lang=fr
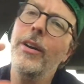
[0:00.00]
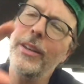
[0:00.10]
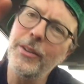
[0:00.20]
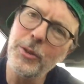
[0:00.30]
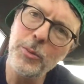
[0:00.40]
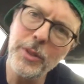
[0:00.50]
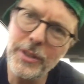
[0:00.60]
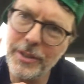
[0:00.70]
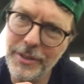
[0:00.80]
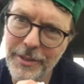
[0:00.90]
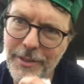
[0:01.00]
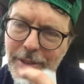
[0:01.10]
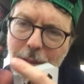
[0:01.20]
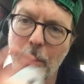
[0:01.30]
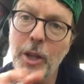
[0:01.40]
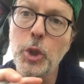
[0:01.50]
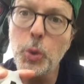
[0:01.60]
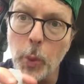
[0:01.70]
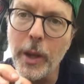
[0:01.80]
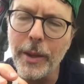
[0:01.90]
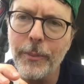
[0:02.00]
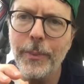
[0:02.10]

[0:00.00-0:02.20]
et ensuite comment jouer.